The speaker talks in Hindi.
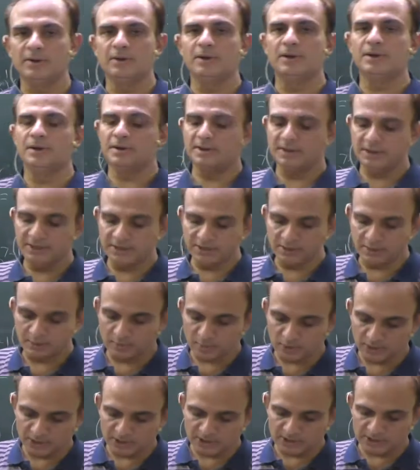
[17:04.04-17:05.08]
गॉड ये तो
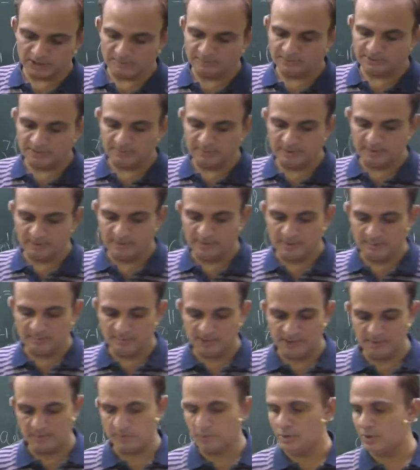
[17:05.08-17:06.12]
बहुत कम समय में
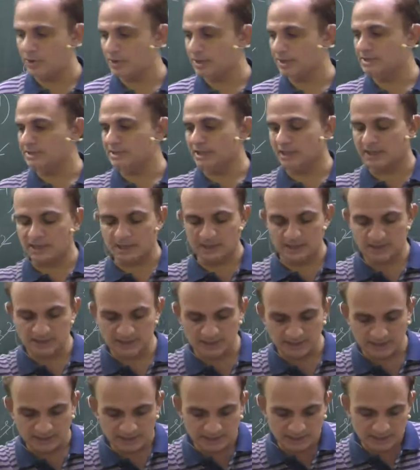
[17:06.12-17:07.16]
हमने बहुत अच्छा कर
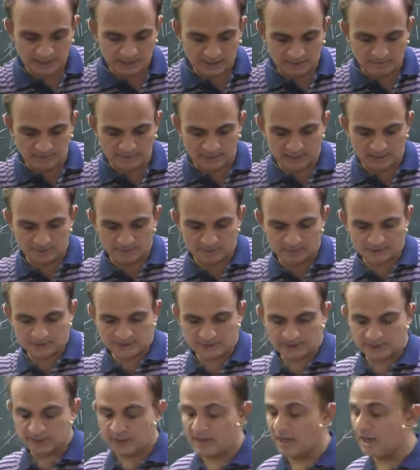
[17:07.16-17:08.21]
लिया अभी लगभग
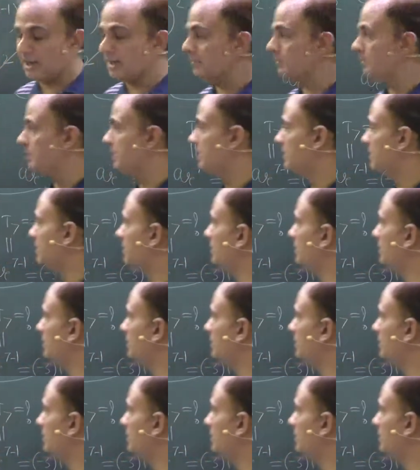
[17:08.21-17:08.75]
सत्रह ही मिनट